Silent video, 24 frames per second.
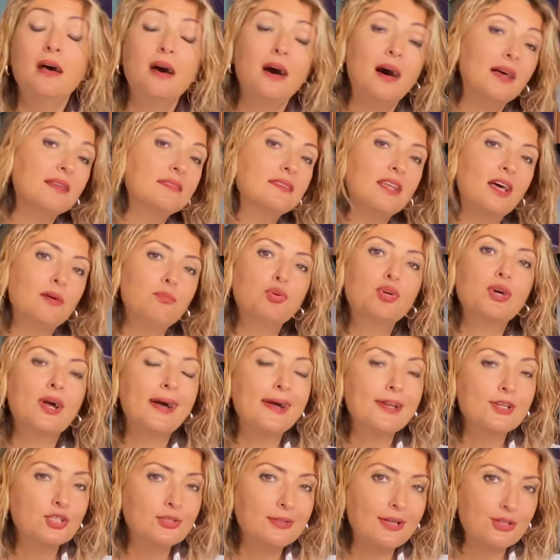Hatta bu
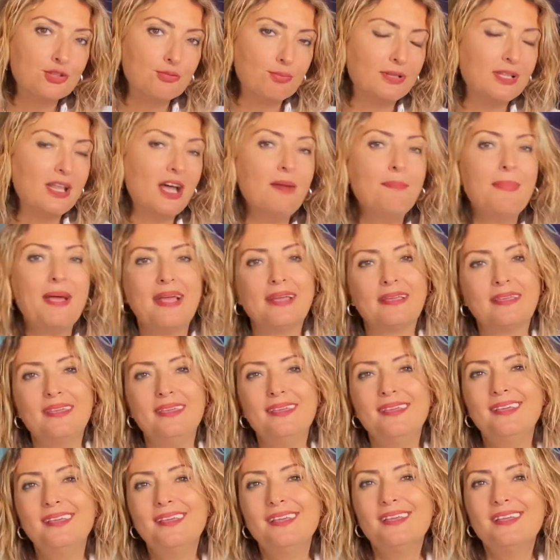karşılaşmalar
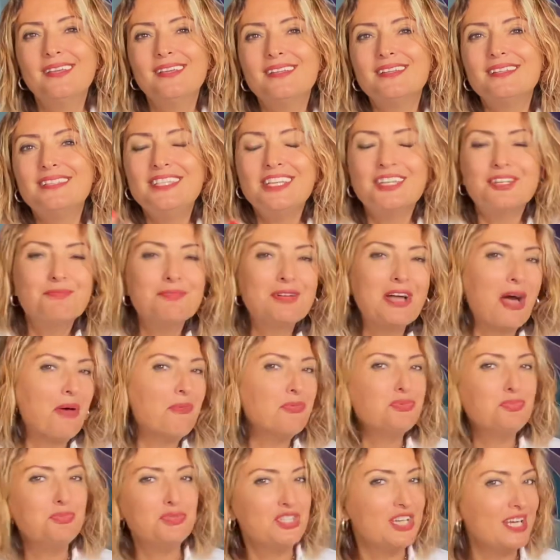belki yarım
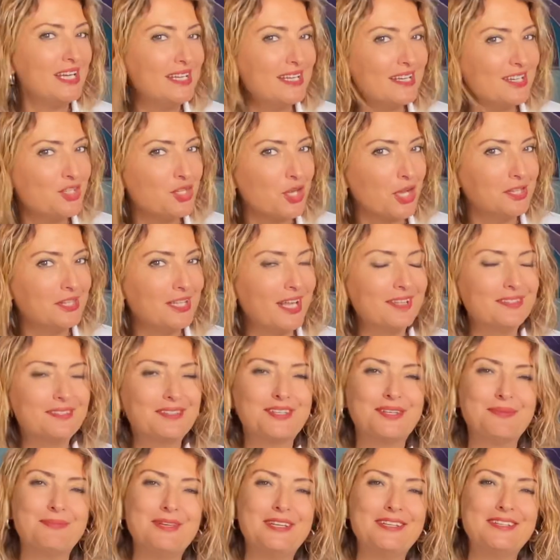kalmış bir şeyleri
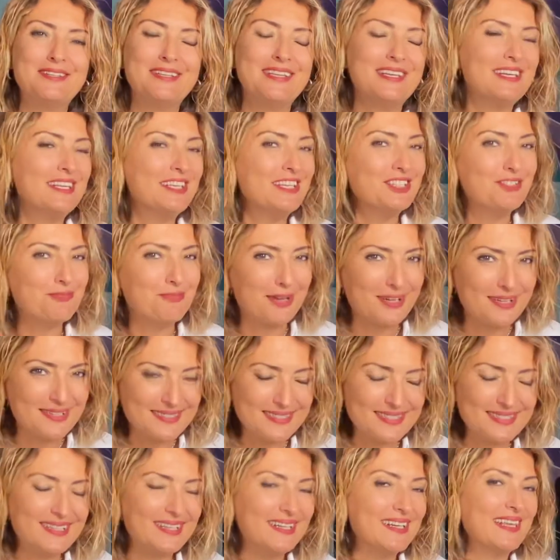canlandırabilir. İlginç
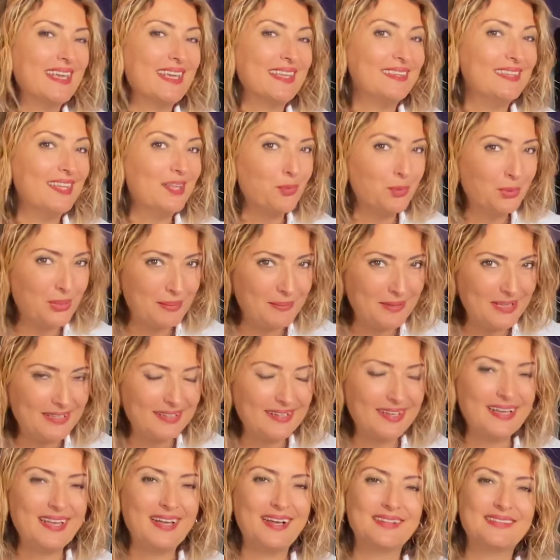bazı hareketler olabilir
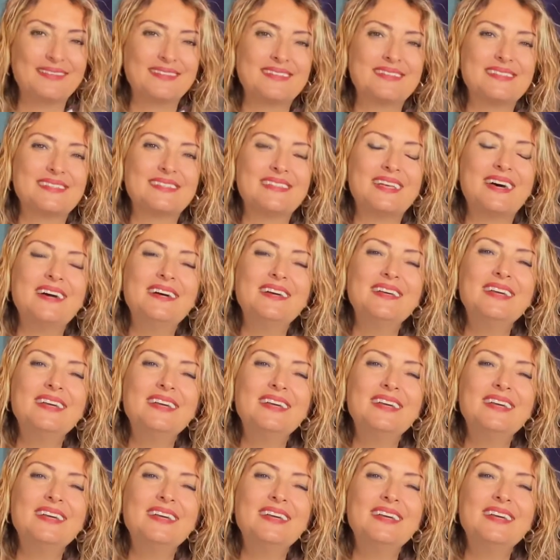hayatınızda.